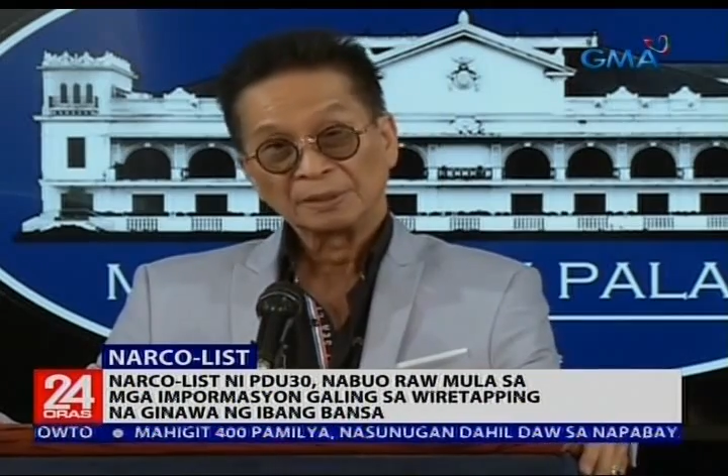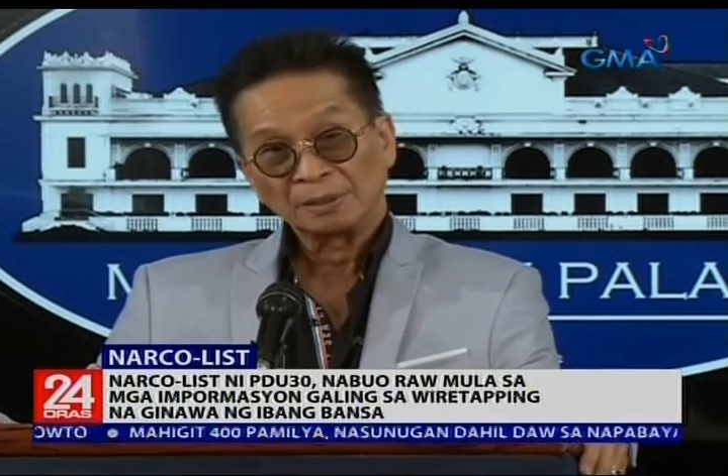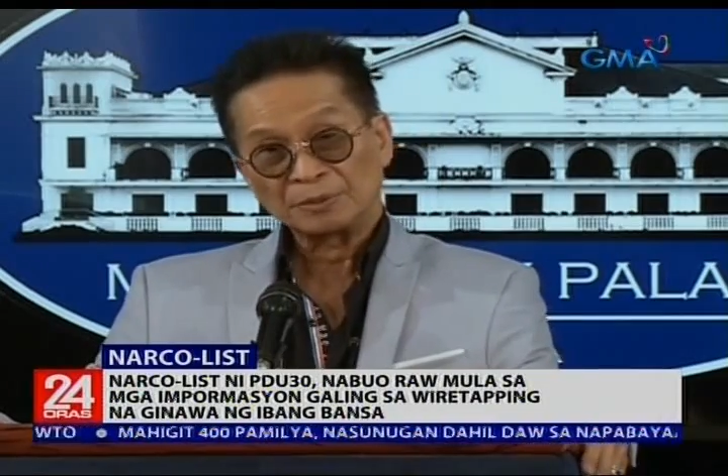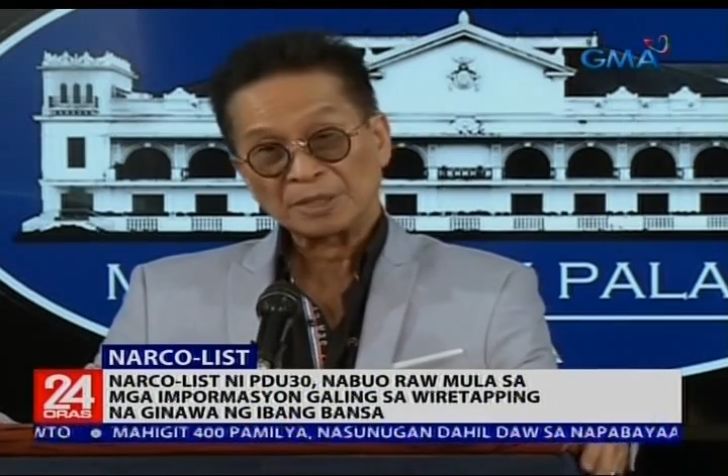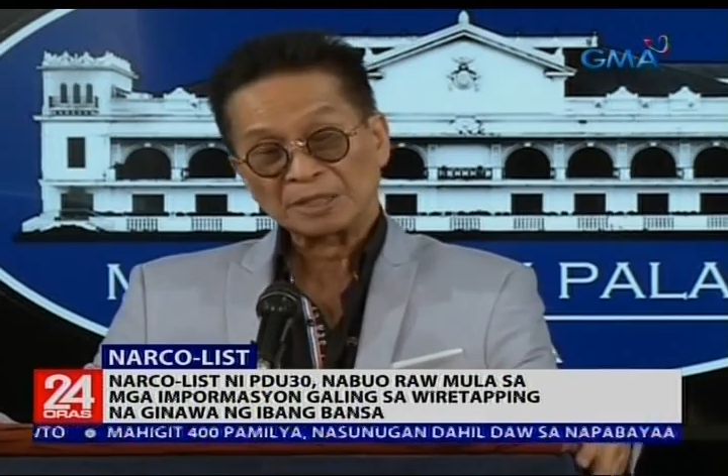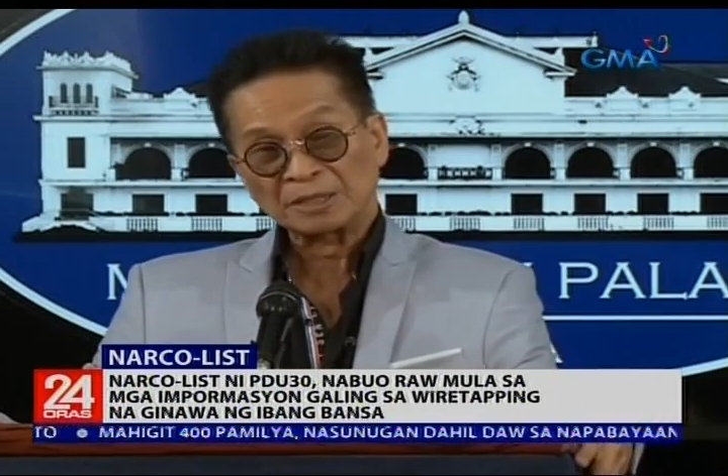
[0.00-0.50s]

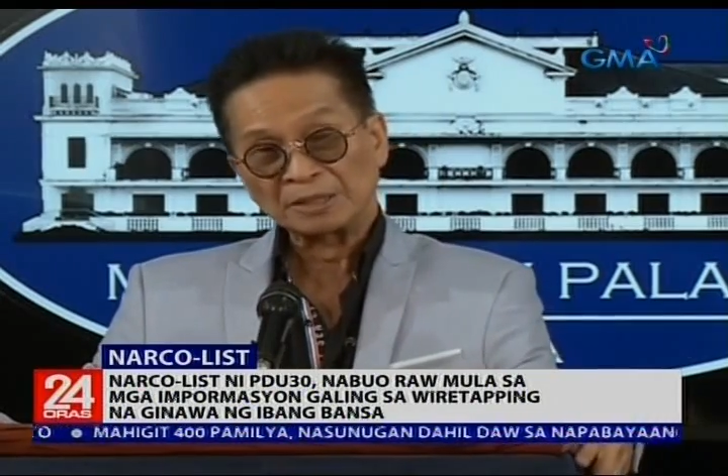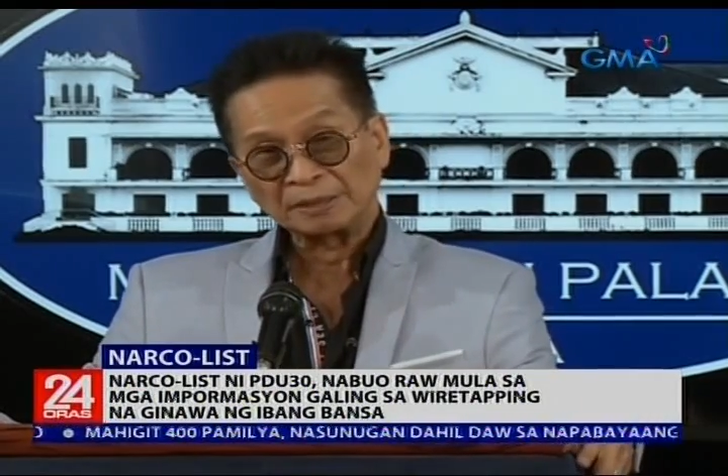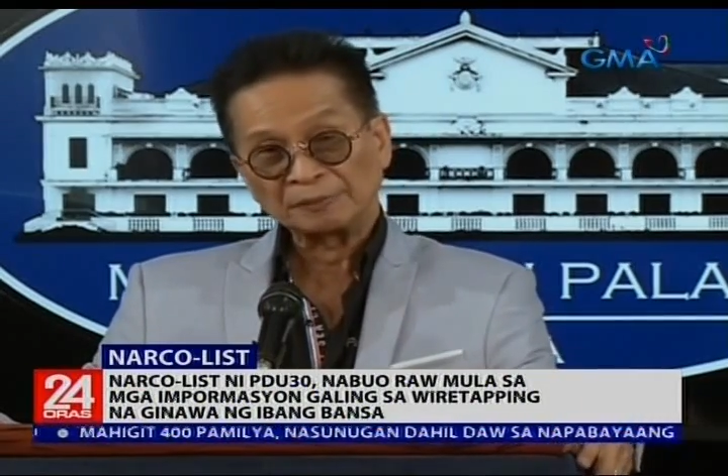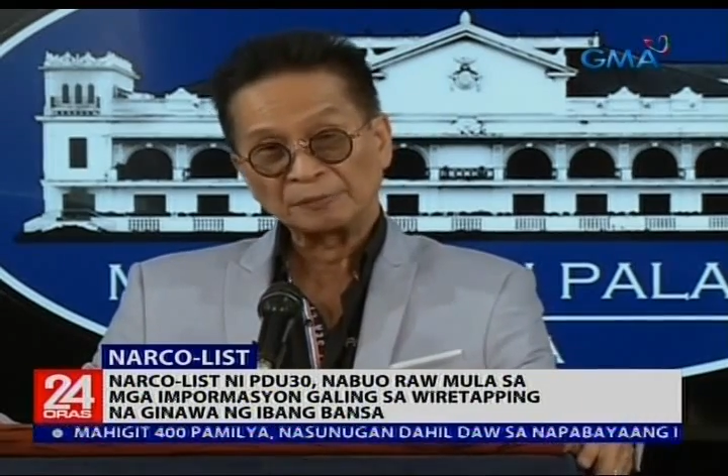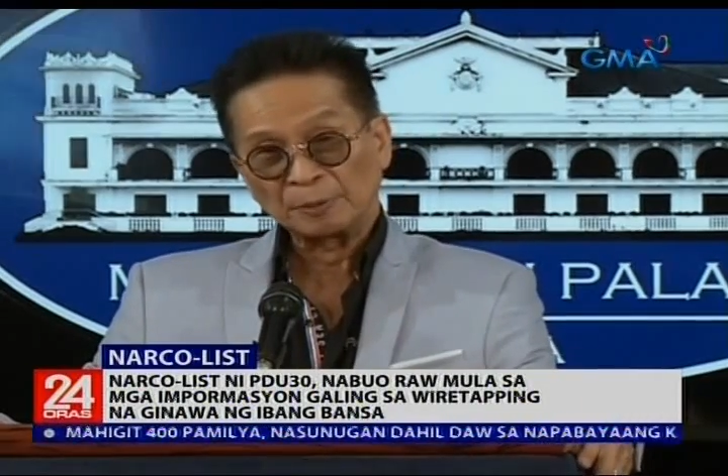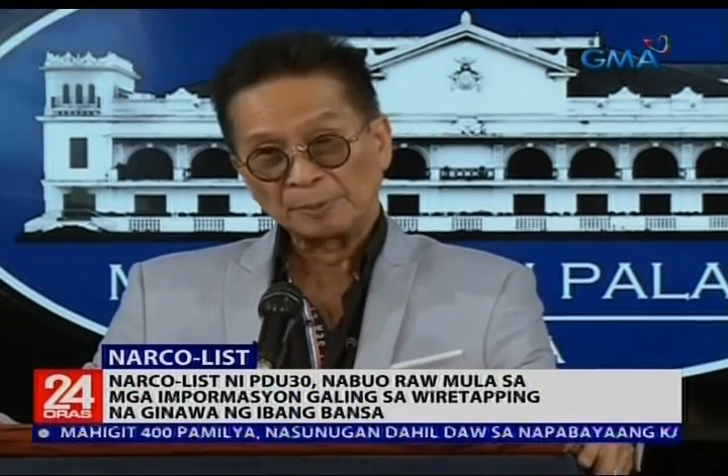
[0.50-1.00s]
of such an
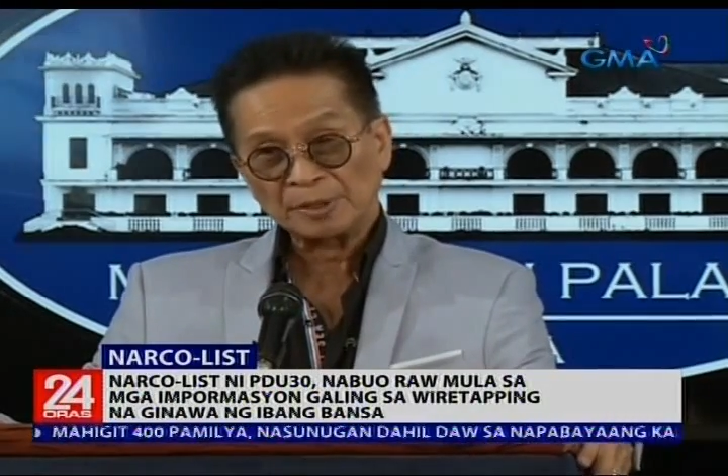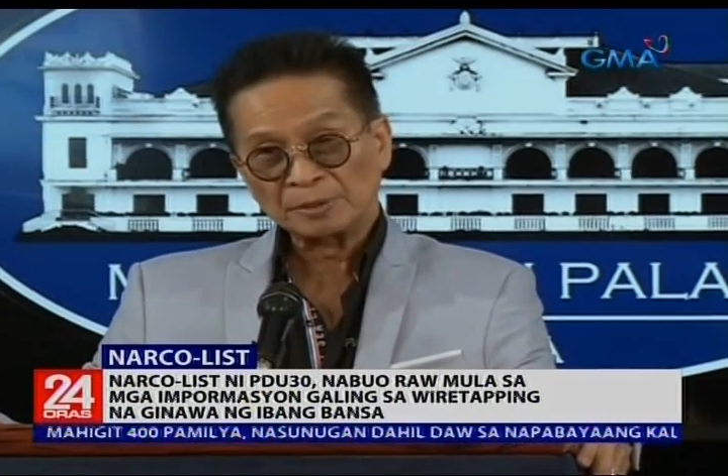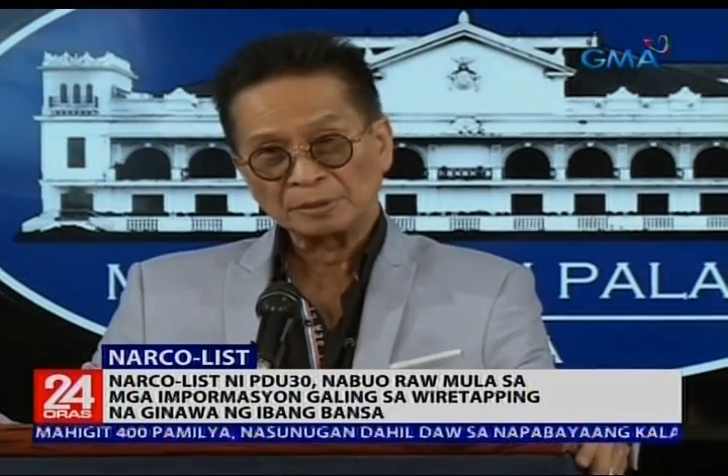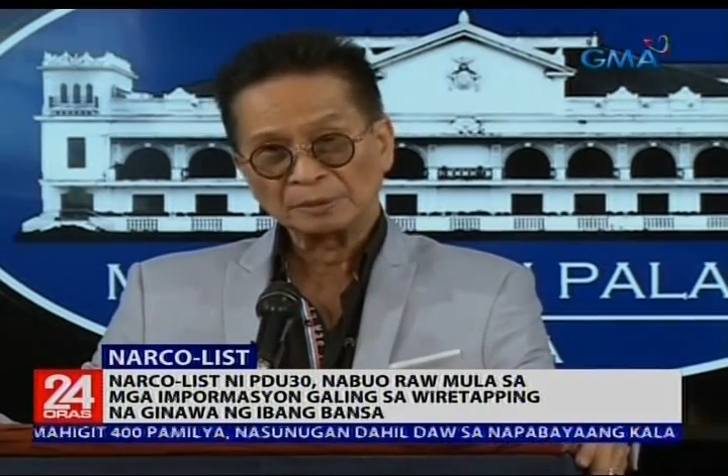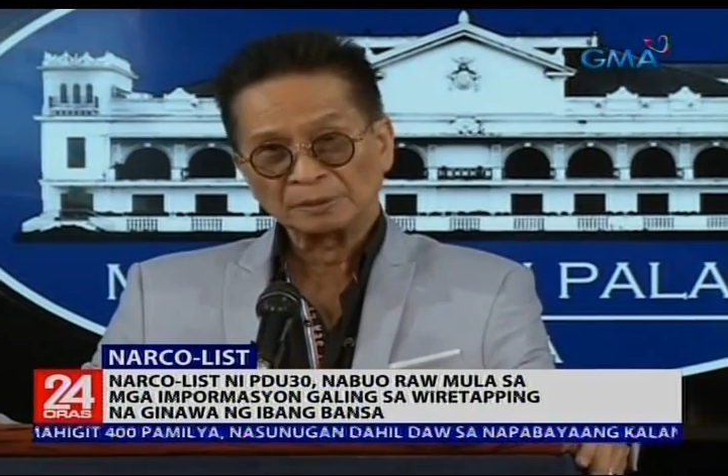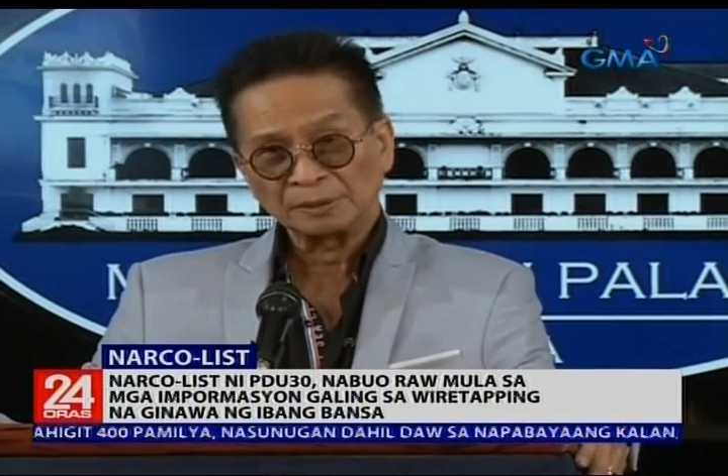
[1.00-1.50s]

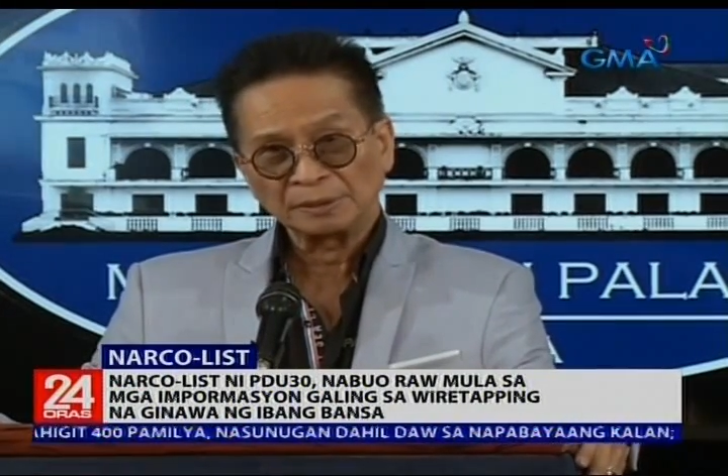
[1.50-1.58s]
information.